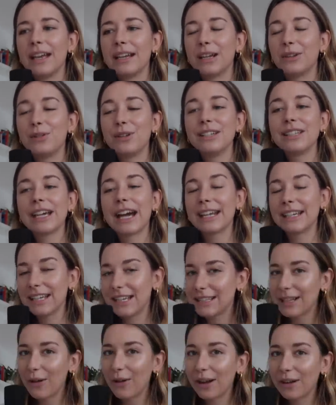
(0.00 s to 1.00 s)
Natürlich hatte
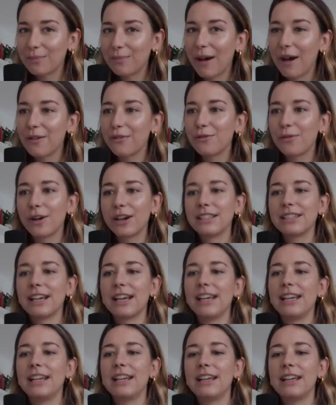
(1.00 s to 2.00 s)
es auch ein paar
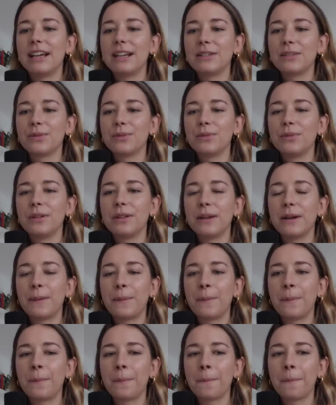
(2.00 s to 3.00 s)
Vorteile. Also
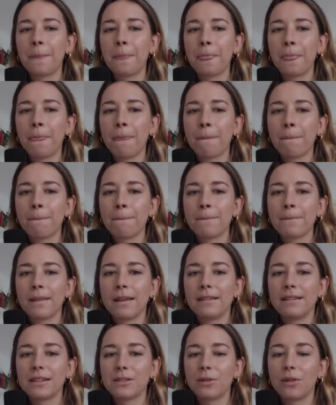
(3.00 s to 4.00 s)
ähm,
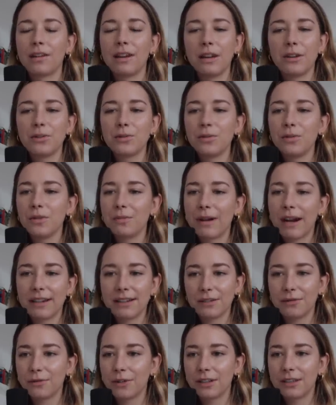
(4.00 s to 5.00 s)
das Online-Studium
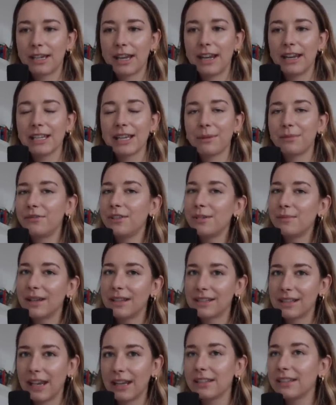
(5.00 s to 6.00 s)
hatte Vorteile. Ich habe viel
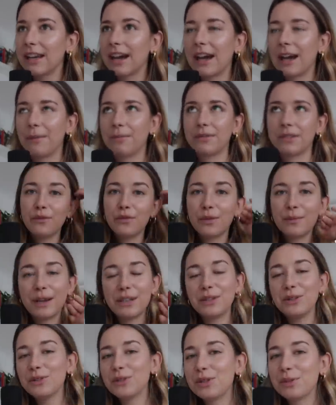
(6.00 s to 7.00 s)
mehr Zeit gehabt für
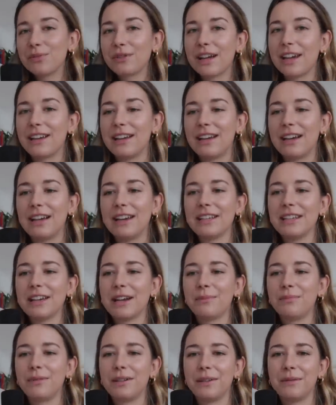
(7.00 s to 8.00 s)
meinen YouTube-Kanal. Ich
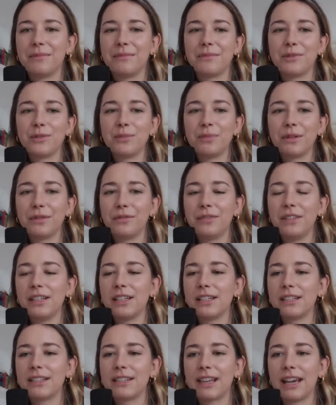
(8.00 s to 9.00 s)
habe ähm, super
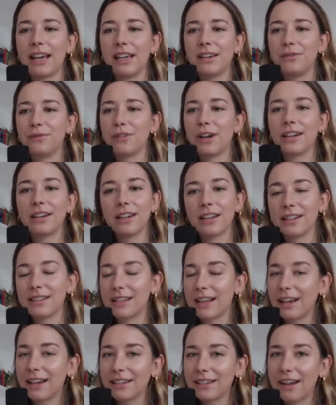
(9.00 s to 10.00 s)
viel Zeit für andere
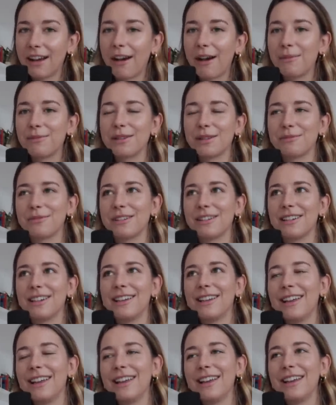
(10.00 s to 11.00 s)
Sachen gehabt, aber
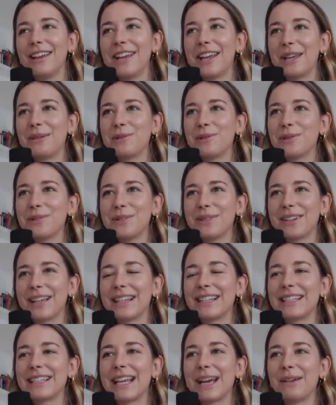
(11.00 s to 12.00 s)
im Großen und
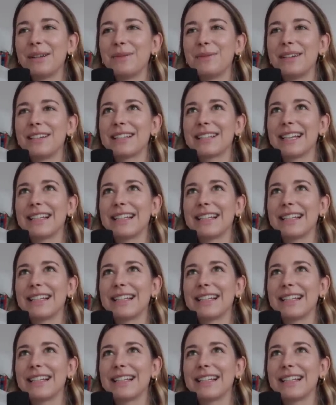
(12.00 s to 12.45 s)
Ganzen habe ich mir das